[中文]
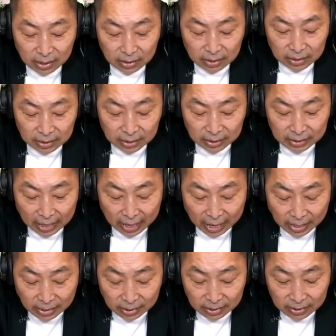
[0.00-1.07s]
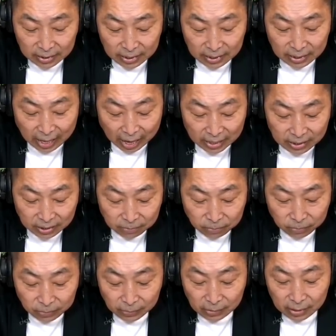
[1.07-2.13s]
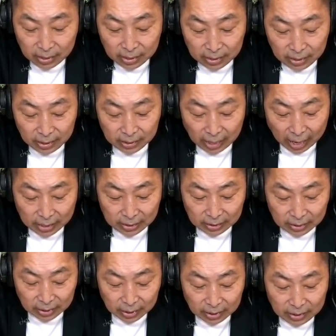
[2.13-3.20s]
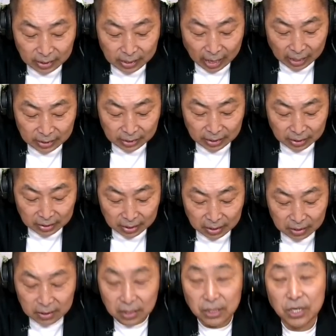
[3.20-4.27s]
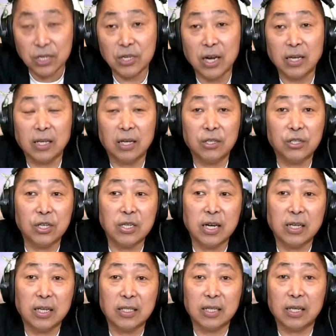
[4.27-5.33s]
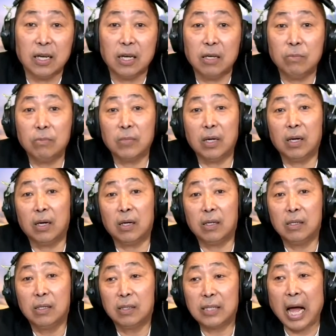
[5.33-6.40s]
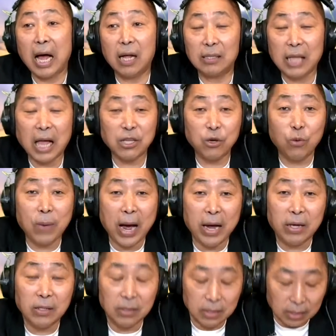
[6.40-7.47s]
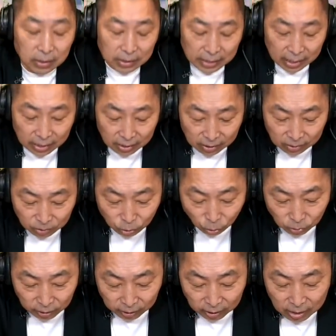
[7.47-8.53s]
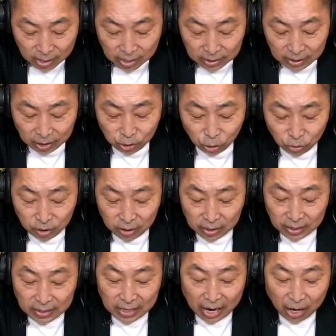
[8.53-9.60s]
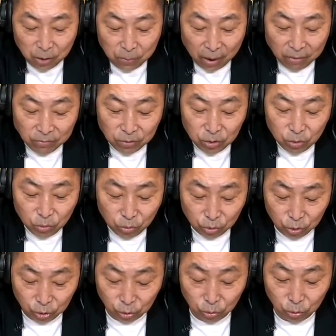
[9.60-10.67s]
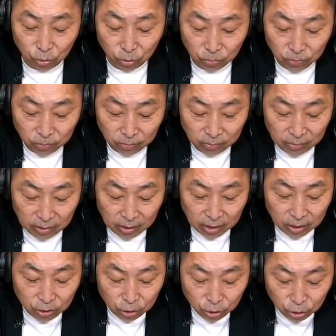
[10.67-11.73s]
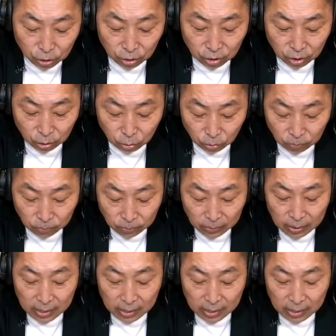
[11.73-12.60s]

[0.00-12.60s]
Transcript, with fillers: 这几个，再来呢，意大利，意大利的意大利的这个这新任的新任的这个呃大大右派的这个总理，这个总理呢，现在还有百分之五十五的支持度。